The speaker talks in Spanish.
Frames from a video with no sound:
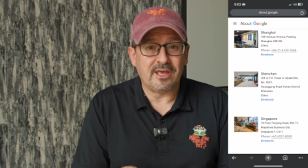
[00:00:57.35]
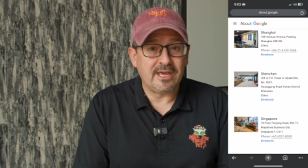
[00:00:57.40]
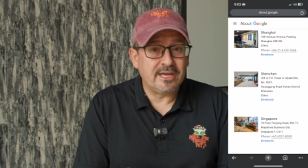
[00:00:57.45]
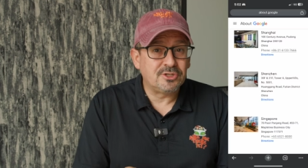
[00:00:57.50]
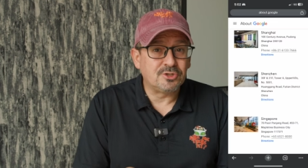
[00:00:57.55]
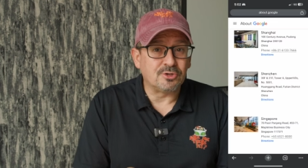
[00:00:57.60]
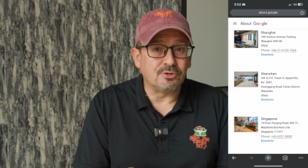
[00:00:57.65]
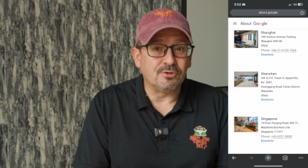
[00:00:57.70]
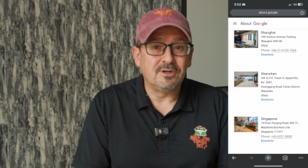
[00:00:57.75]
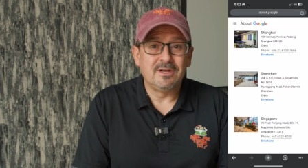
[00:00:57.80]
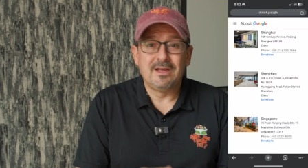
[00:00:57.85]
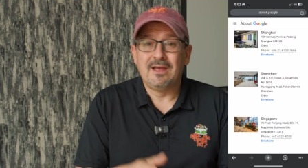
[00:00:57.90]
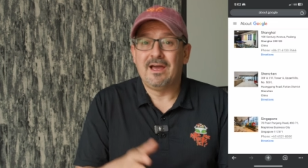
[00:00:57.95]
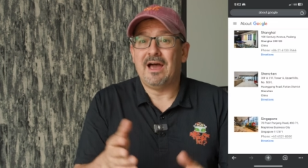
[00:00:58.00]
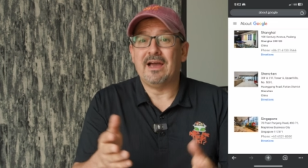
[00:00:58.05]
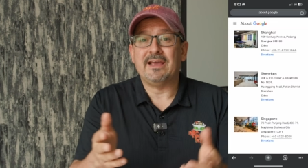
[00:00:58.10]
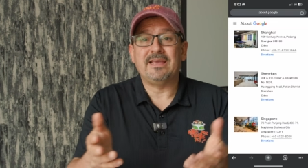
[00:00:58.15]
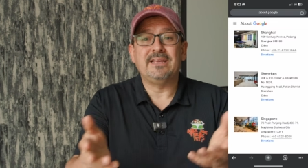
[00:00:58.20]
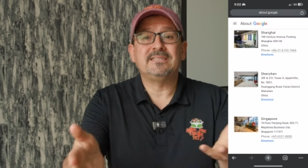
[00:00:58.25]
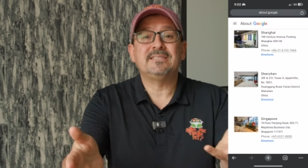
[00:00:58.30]
De hecho,
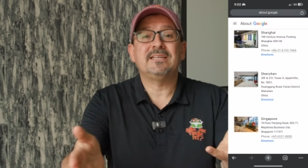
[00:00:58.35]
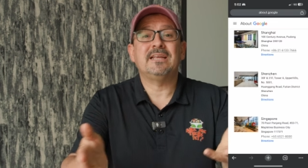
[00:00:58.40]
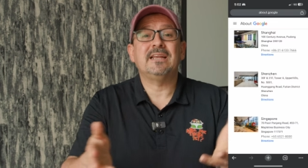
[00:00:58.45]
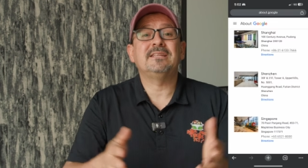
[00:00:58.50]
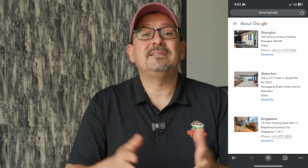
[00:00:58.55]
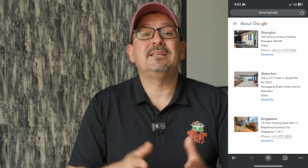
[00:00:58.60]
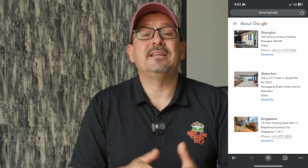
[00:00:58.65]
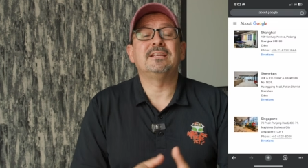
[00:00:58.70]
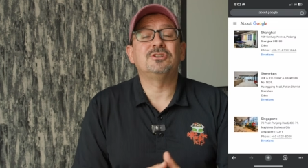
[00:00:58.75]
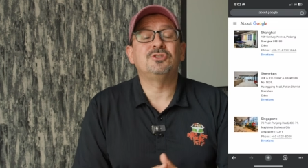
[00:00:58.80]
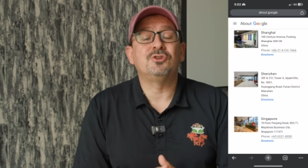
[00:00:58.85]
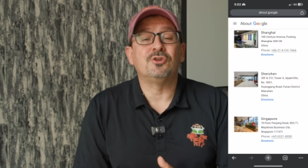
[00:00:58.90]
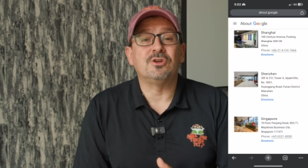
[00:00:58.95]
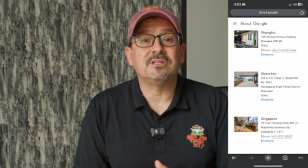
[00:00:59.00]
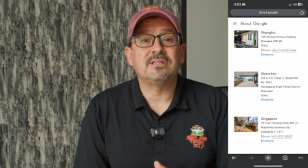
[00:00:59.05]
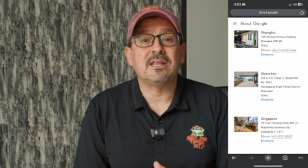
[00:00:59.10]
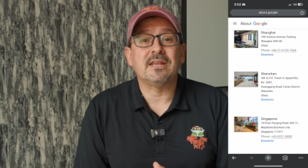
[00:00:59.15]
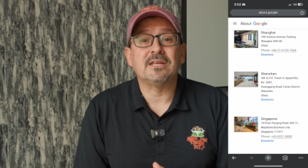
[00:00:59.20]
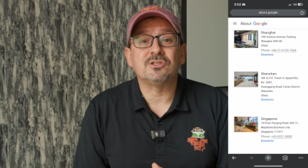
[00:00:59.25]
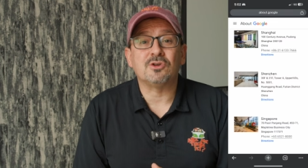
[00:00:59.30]
aquí están las
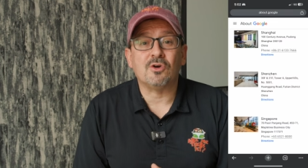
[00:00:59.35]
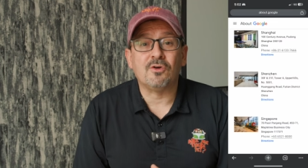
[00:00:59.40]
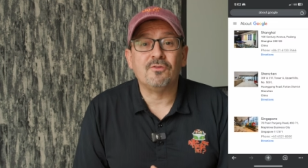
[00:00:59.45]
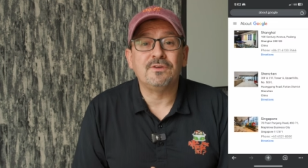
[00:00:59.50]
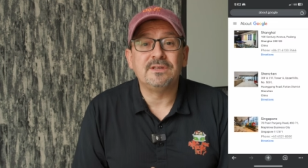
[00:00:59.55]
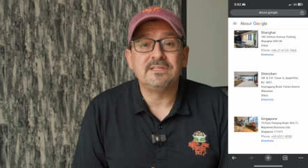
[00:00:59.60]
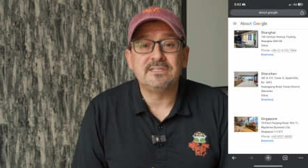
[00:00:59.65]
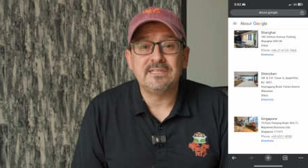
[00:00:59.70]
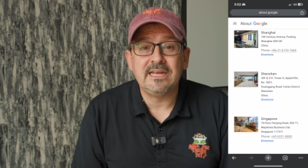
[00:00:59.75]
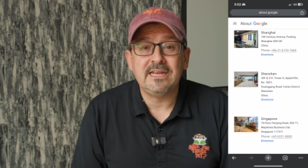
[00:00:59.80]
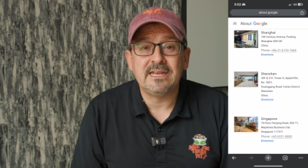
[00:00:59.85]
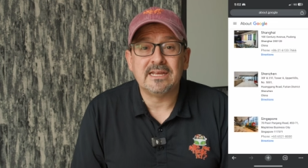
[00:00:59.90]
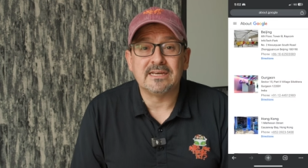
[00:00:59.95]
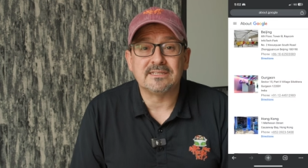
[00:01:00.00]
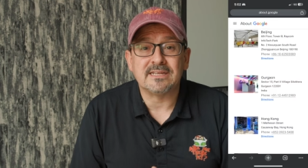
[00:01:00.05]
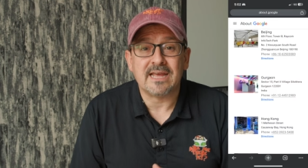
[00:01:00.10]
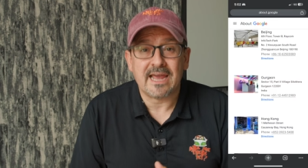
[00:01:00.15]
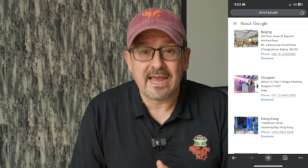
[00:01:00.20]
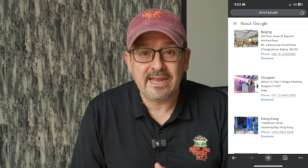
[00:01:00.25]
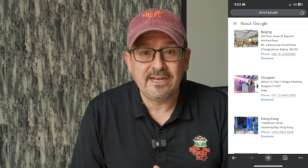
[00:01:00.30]
direcciones de las
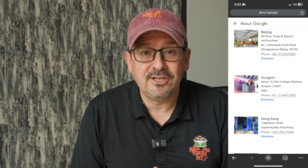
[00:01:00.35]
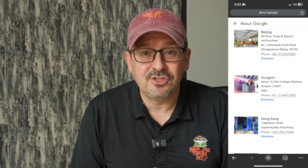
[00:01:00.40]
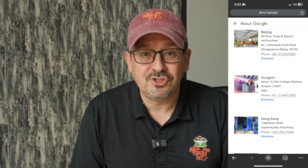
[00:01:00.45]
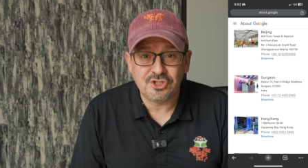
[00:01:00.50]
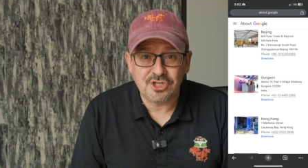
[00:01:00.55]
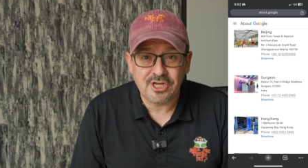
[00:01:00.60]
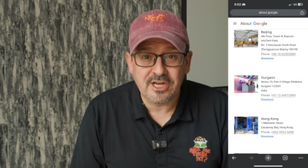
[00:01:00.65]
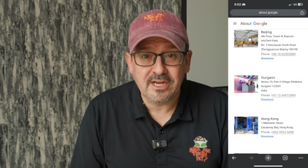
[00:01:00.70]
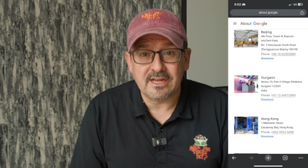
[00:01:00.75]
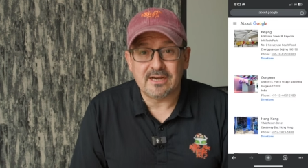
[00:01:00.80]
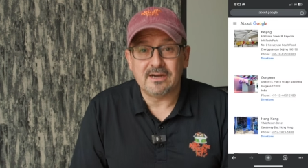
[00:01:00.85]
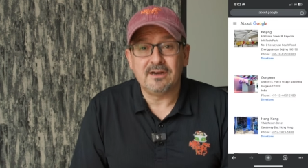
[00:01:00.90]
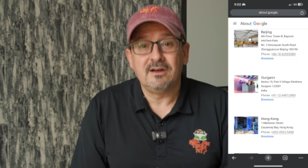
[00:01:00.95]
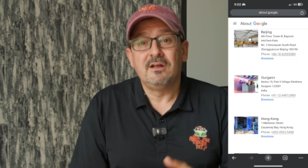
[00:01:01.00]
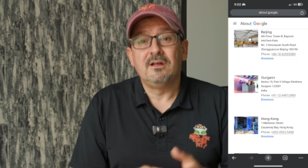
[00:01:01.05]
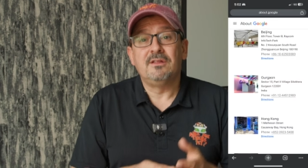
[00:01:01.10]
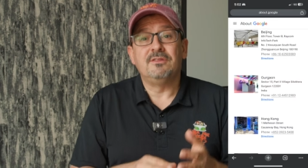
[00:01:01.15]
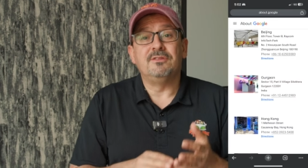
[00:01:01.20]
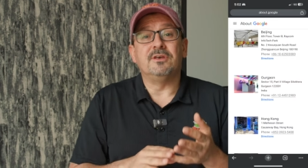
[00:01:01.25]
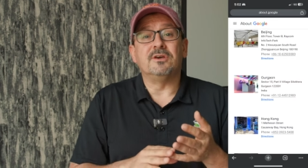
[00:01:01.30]
oficinas en
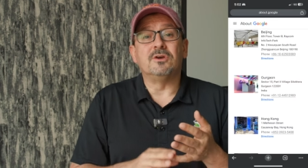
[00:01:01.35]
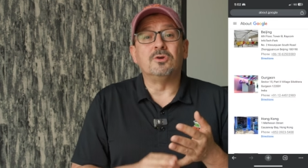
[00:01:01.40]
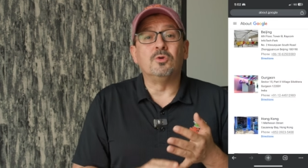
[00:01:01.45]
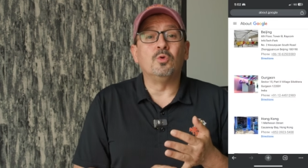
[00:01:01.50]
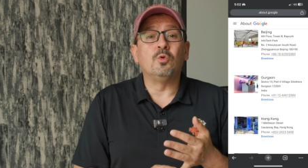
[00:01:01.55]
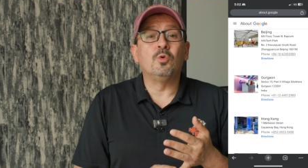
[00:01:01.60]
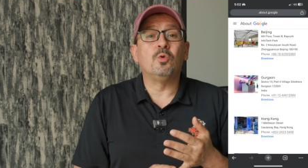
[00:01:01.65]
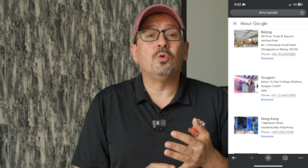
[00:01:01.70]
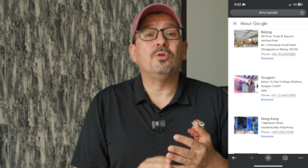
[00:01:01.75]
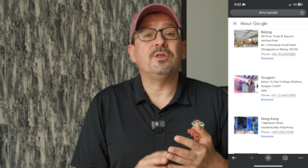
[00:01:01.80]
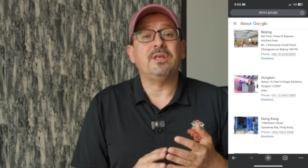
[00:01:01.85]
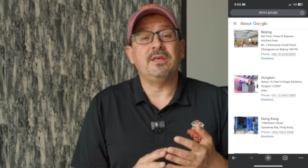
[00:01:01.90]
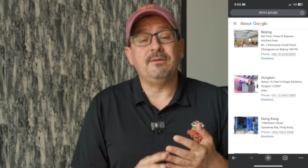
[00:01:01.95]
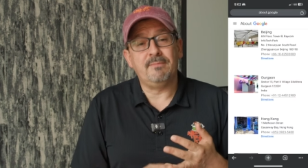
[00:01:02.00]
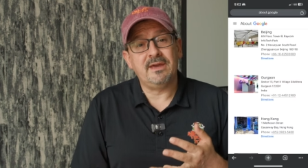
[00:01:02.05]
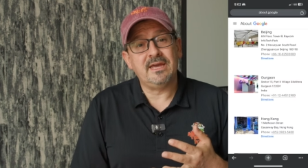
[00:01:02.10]
China de Google y